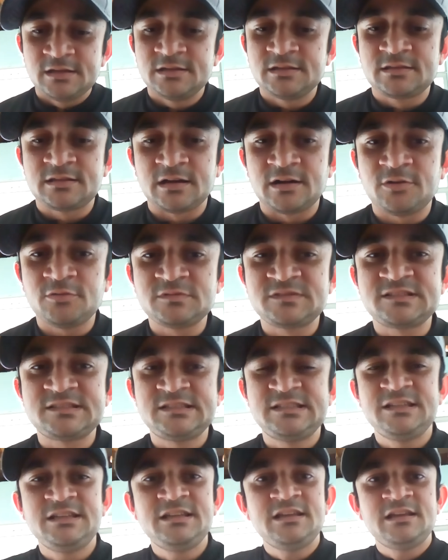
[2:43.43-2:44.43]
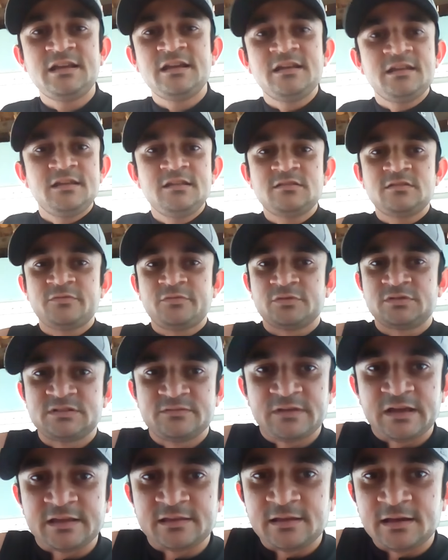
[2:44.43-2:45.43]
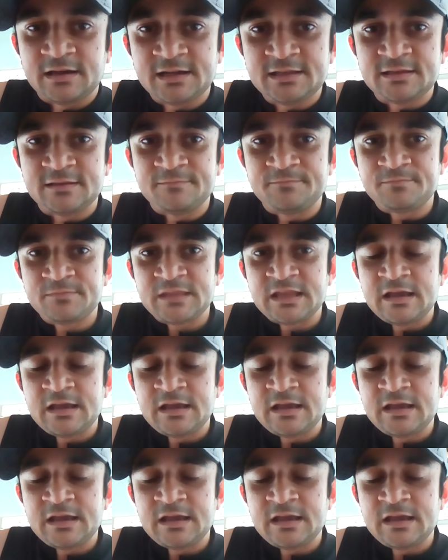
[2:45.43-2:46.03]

Então, se isso fosse verdade,